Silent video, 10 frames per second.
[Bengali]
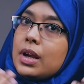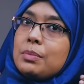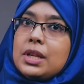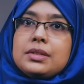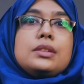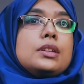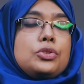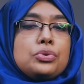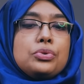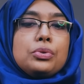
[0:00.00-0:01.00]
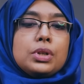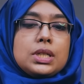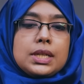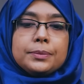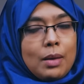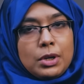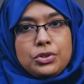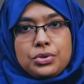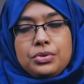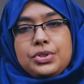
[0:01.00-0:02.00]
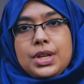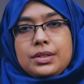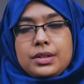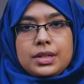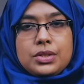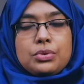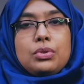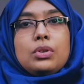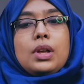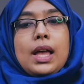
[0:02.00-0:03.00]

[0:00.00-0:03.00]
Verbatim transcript: আমি এক্সারসাইজ শুরু করেছি আমার জন্য যে এক্সারসাইজগুলো